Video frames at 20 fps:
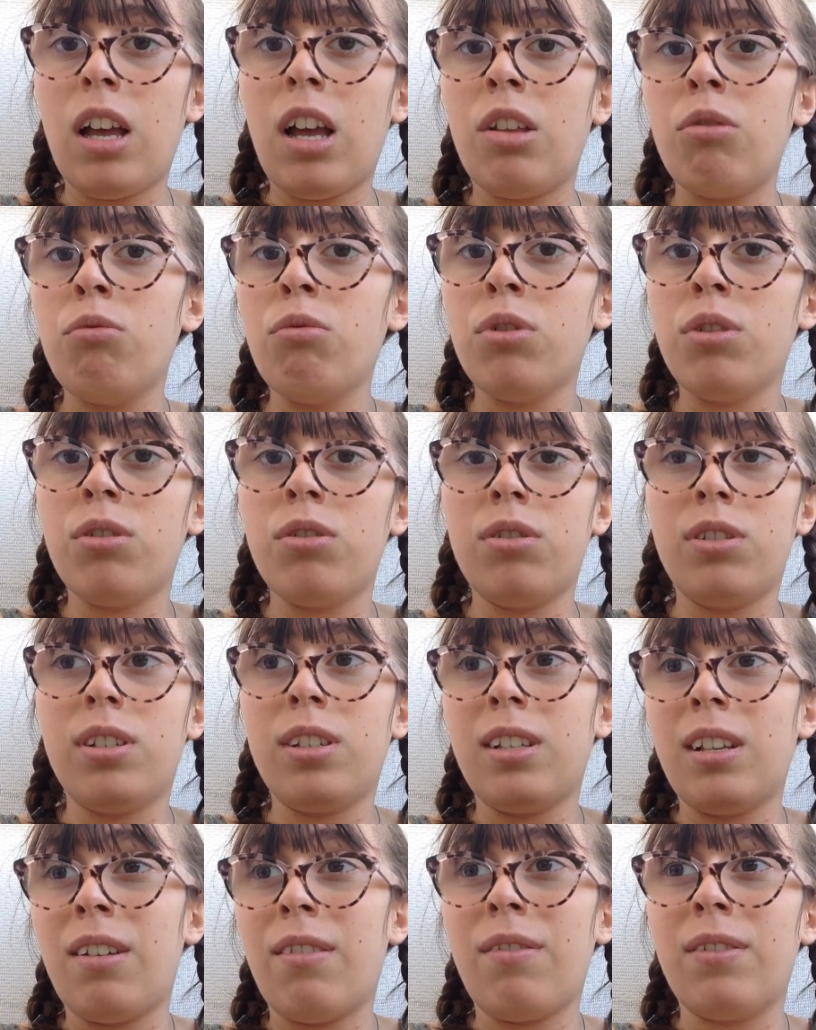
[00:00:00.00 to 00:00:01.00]
Anouk,
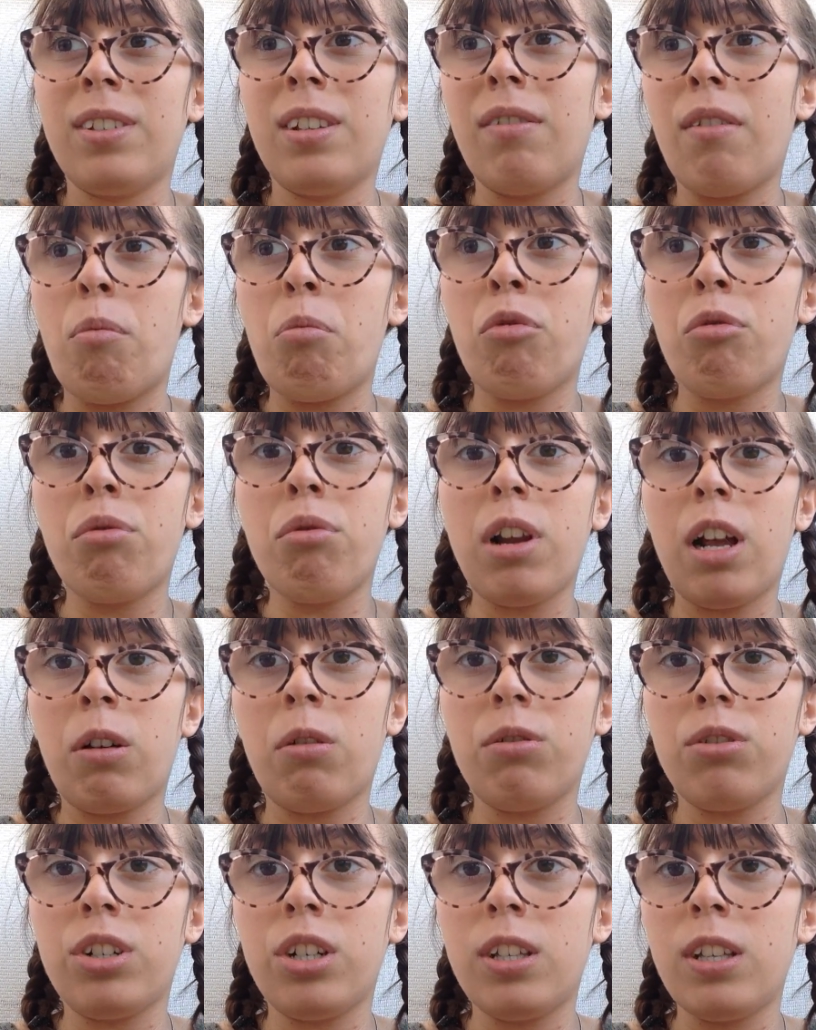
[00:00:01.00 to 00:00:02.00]
ça, ça, va beaucoup la
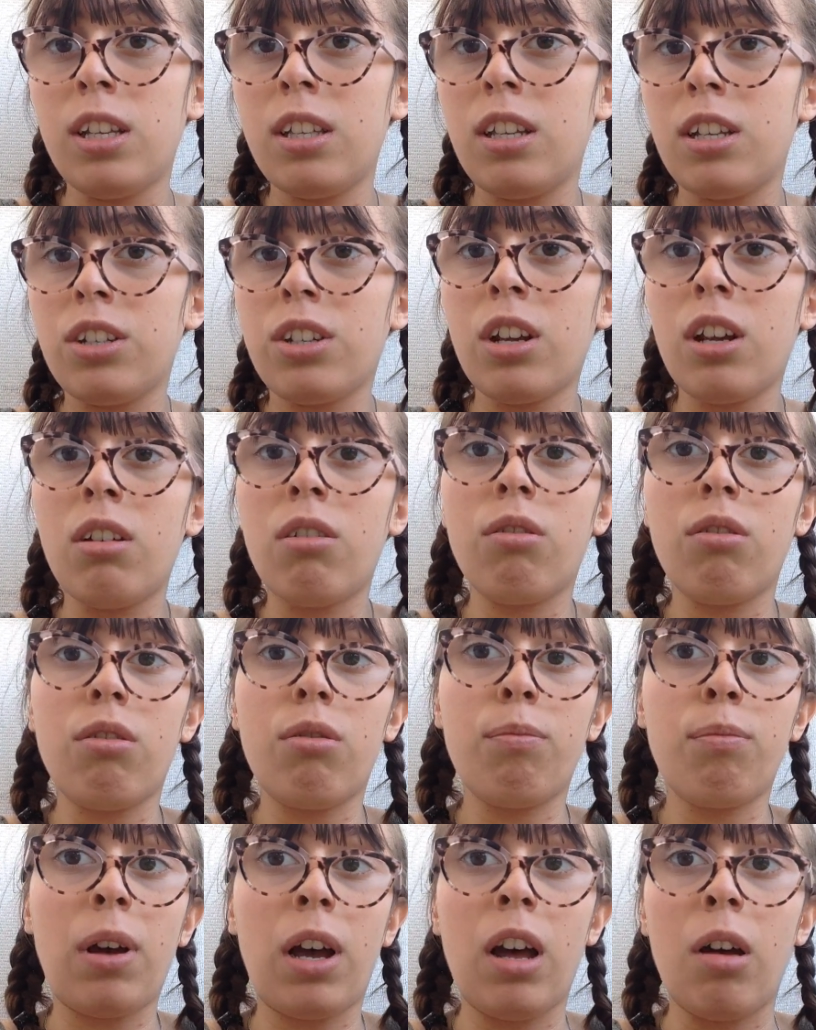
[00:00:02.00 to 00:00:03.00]
cogiter déjà
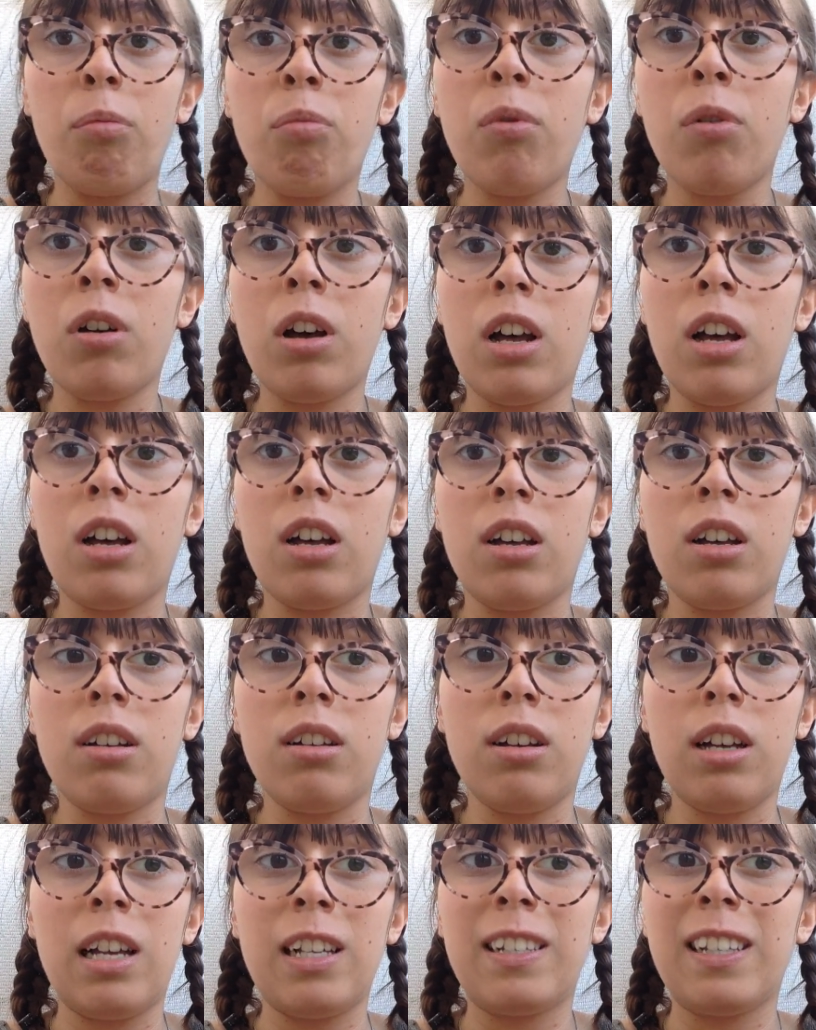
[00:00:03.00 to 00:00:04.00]
euh, par rapport
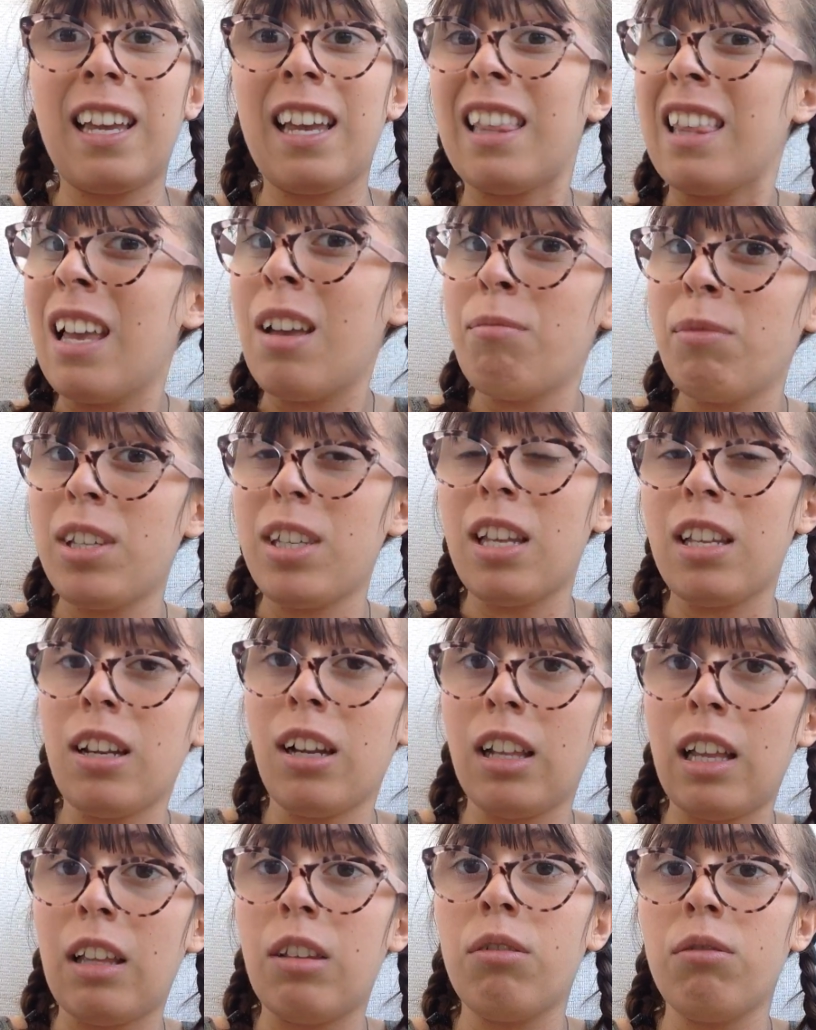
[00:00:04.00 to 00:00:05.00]
à, ce qu'elle aime,
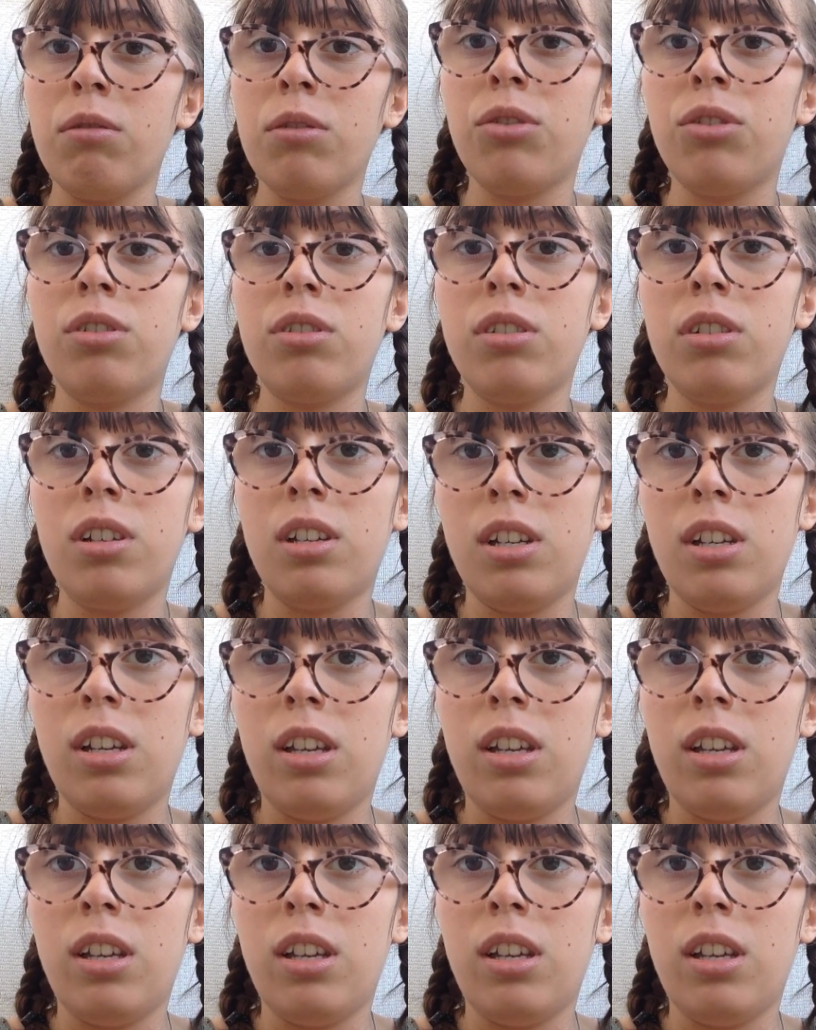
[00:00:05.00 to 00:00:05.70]
c'est-à-dire la danse.